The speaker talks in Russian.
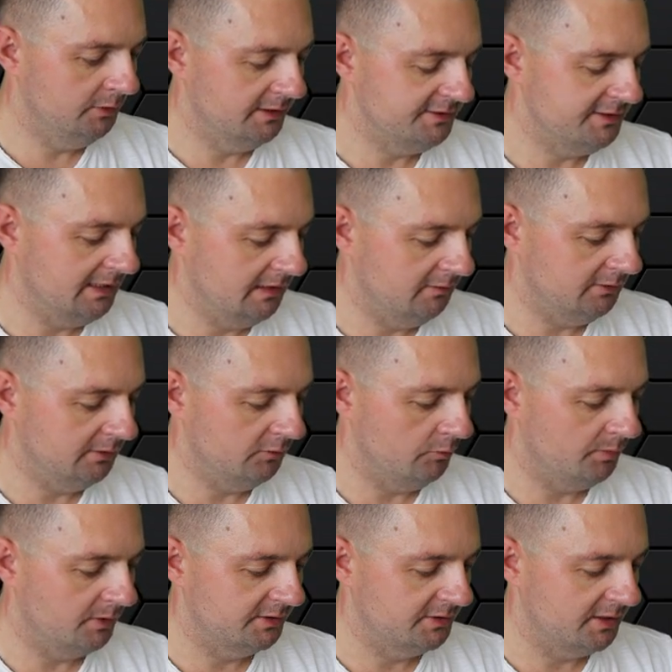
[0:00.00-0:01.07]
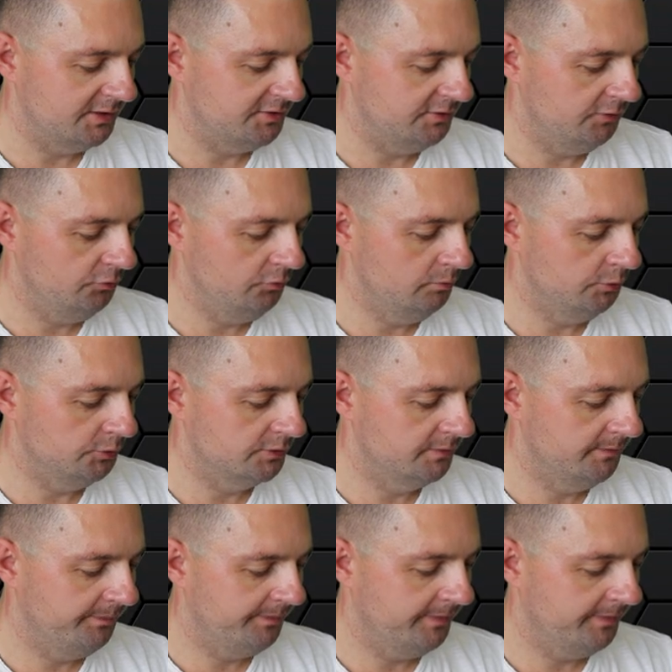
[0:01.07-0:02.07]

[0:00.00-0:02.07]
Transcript: Пластиковый такой прозрачный тубус.